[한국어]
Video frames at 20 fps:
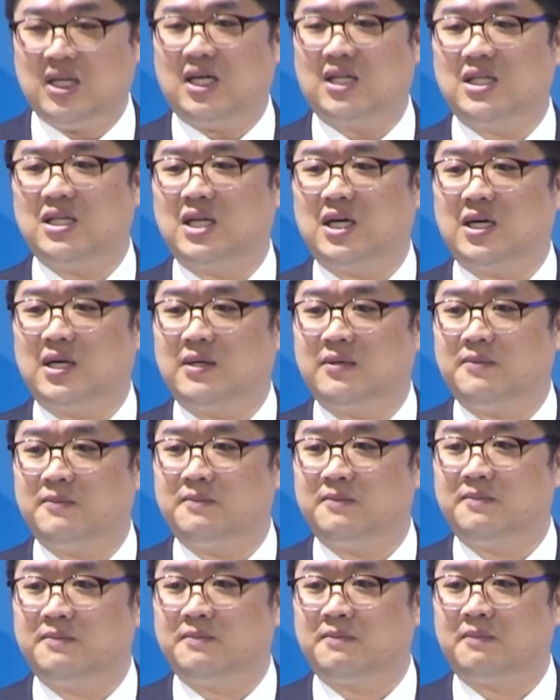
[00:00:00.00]
아니다.
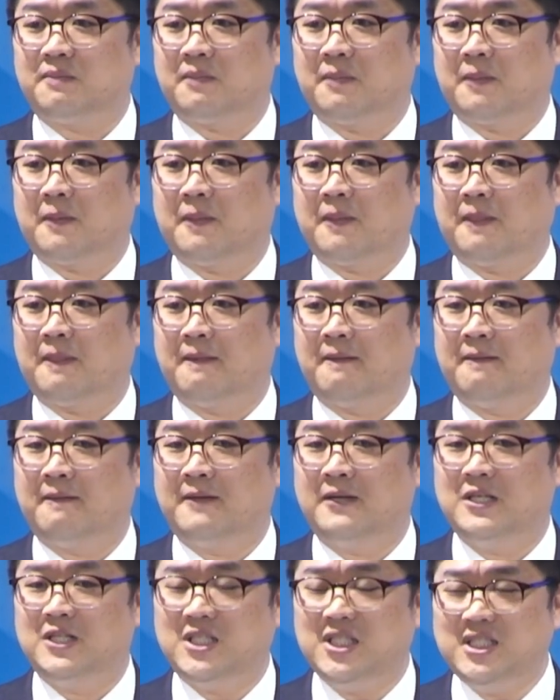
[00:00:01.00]

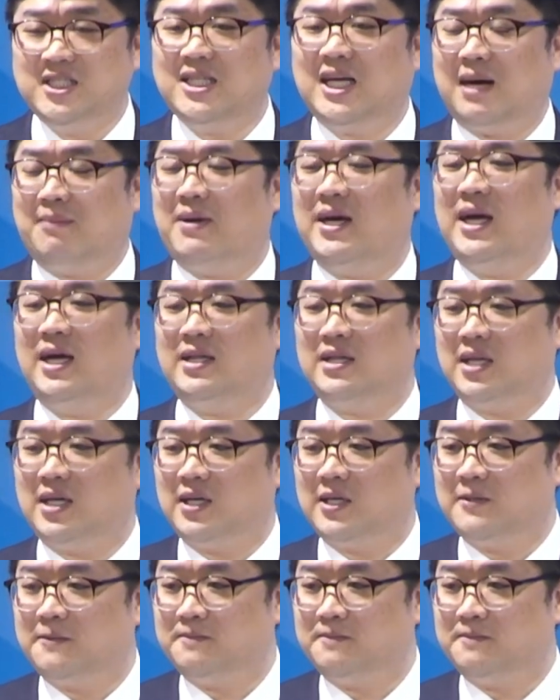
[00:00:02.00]
시집 가봐야 한다.